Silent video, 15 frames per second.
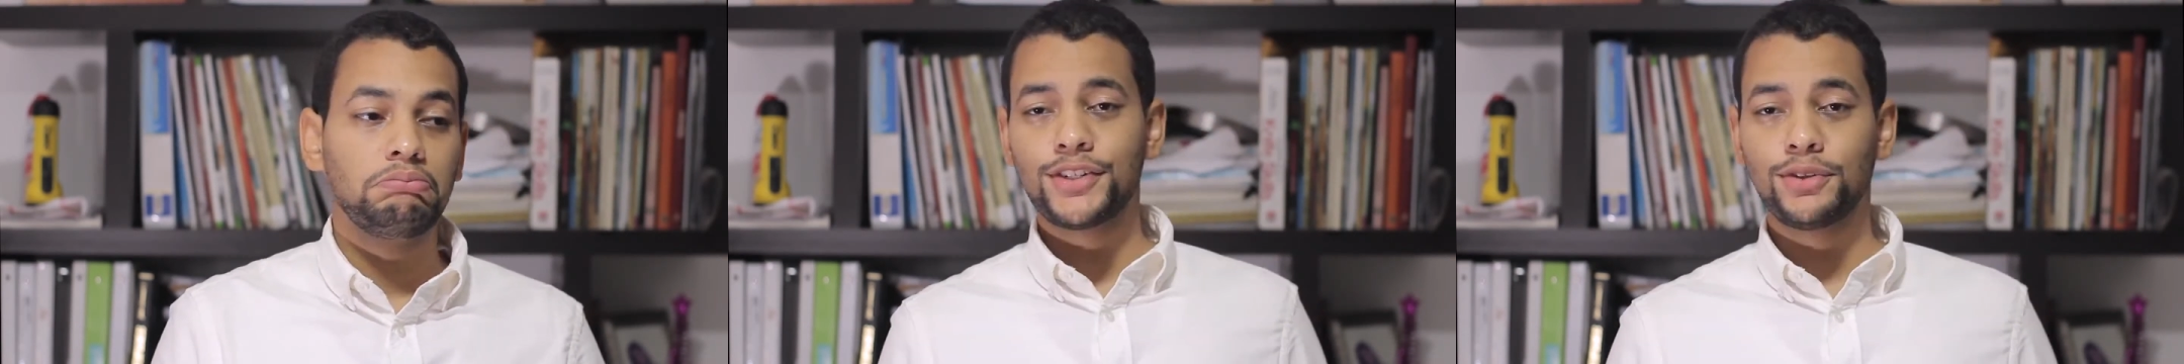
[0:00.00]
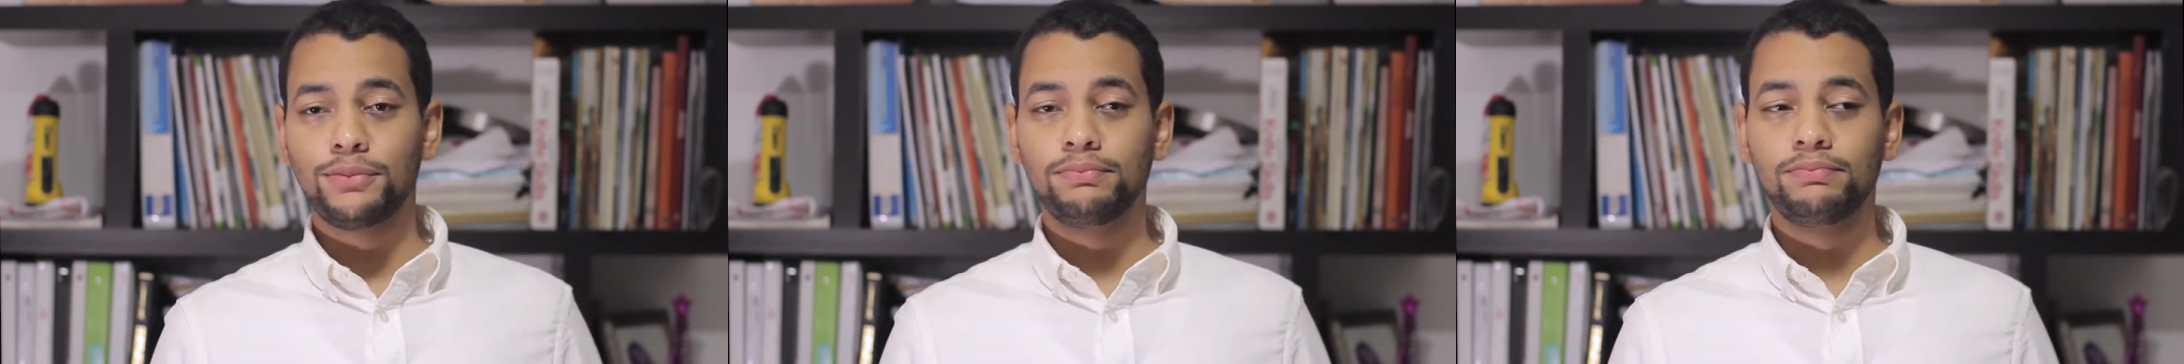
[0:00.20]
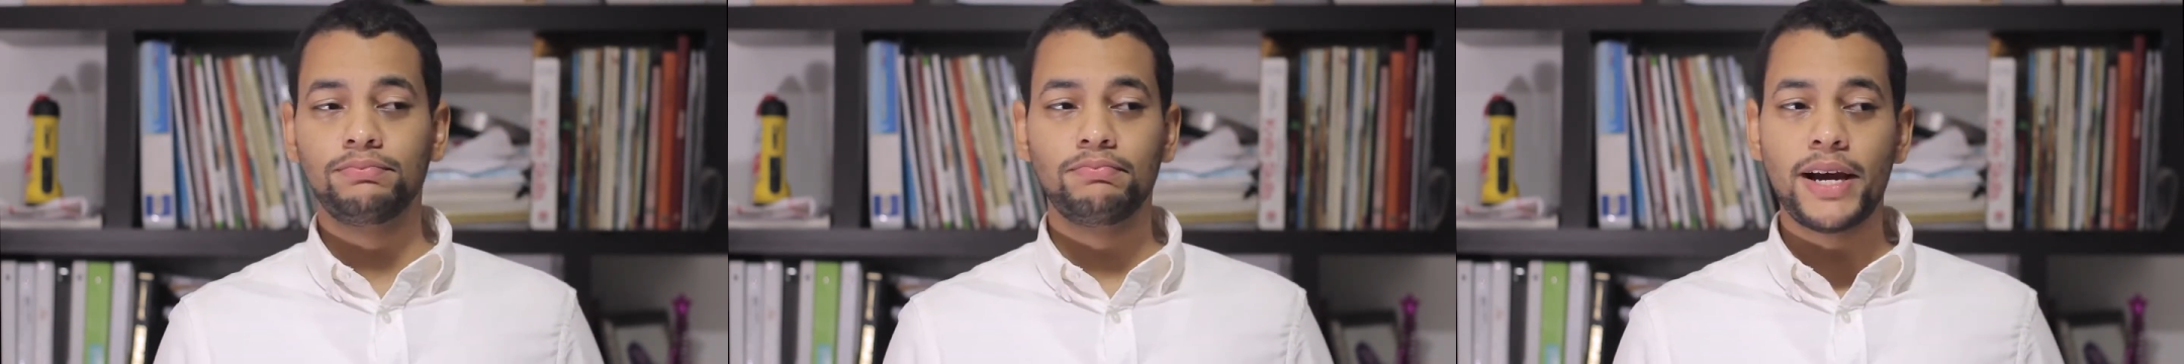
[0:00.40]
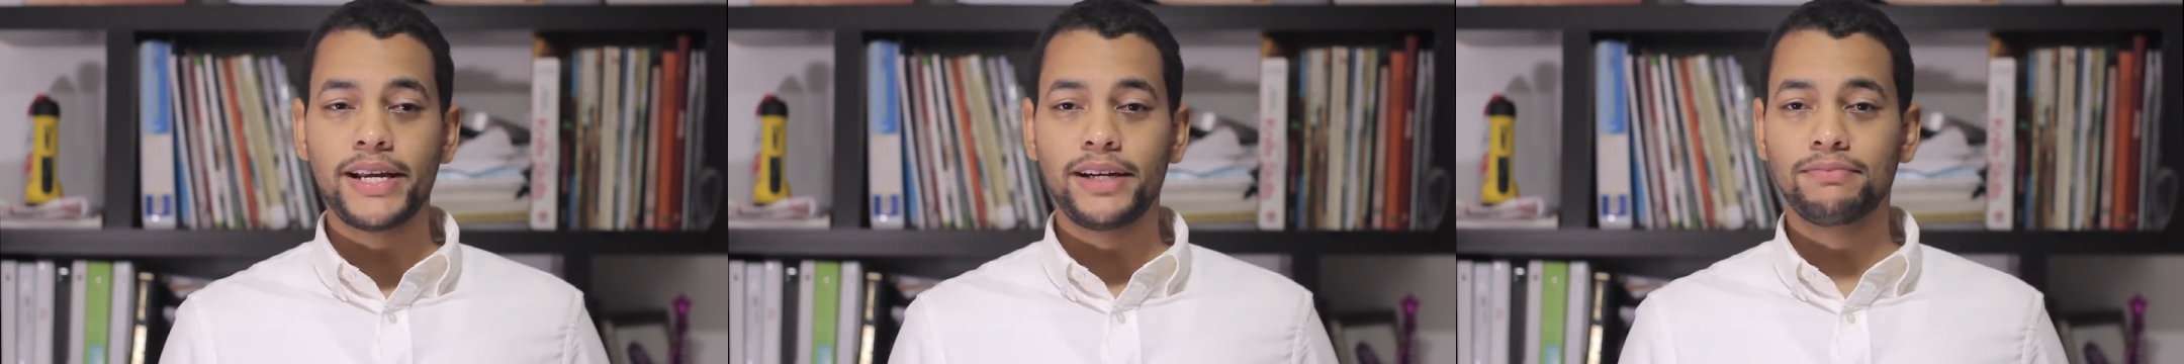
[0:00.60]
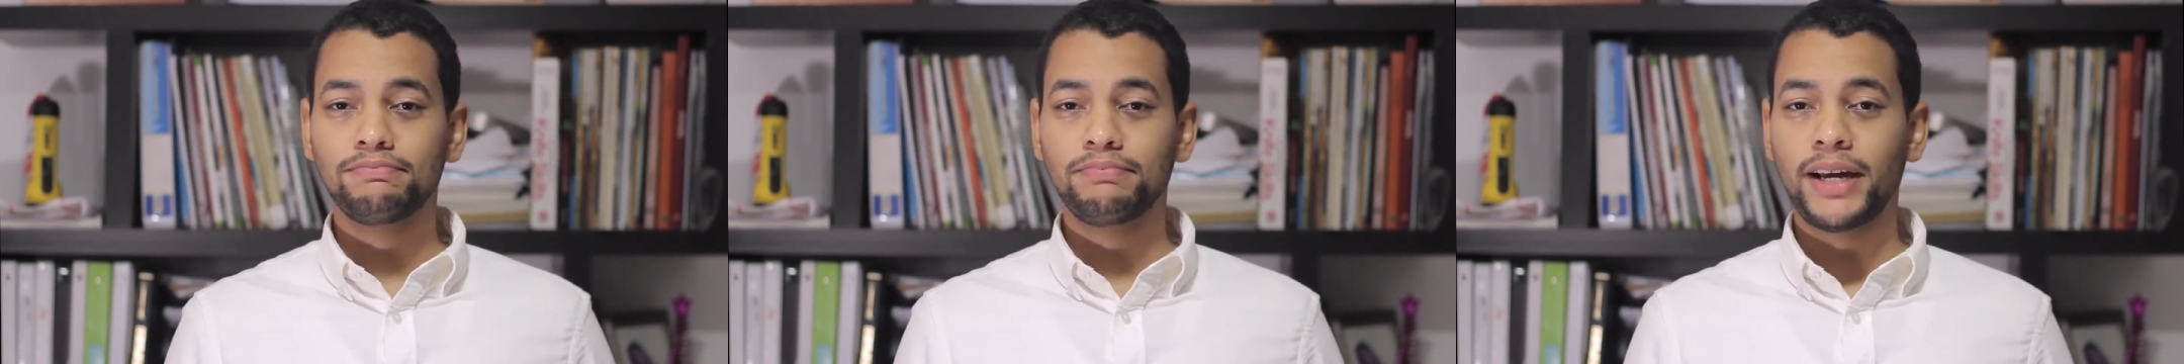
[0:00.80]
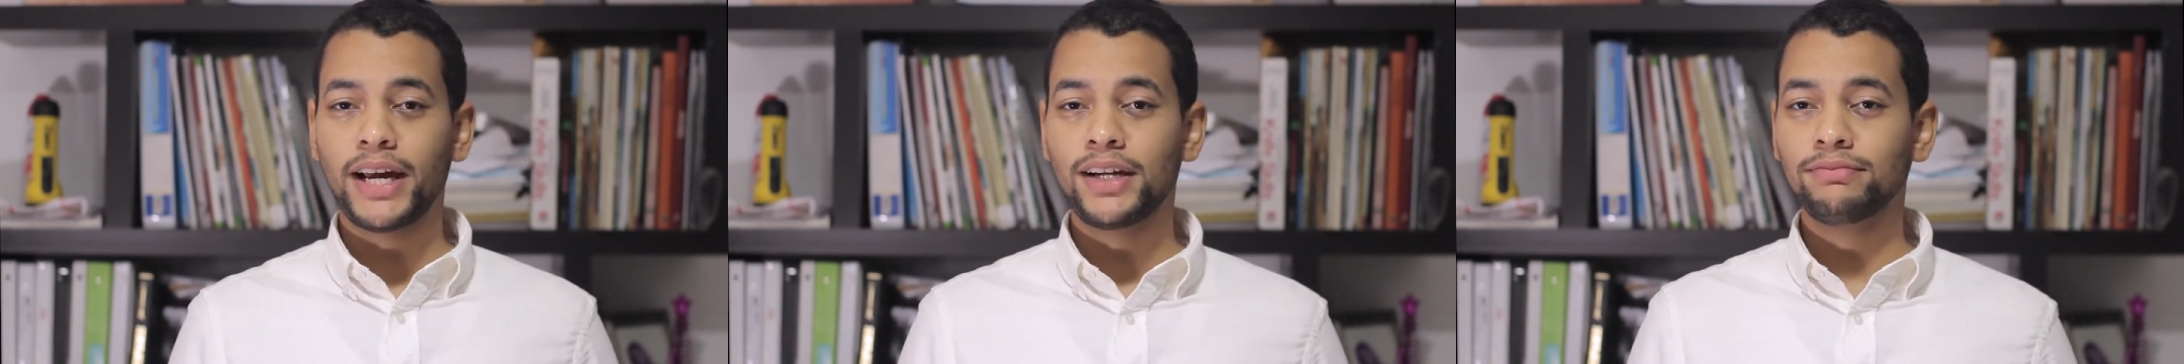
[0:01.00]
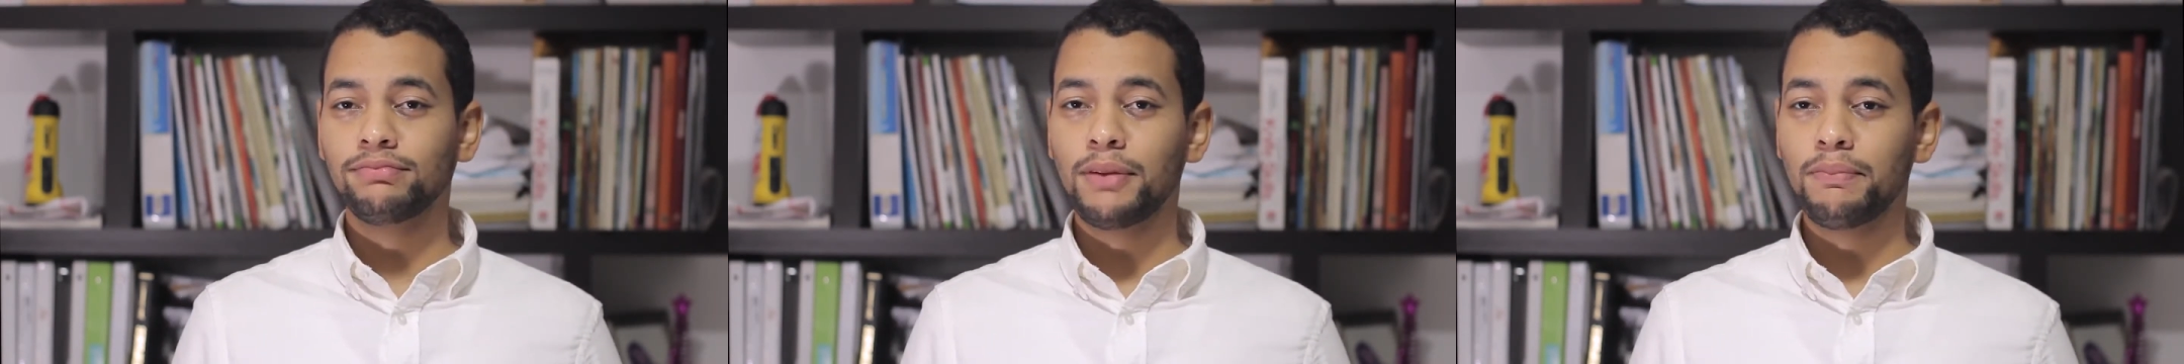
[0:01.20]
Eso, vayan, vean,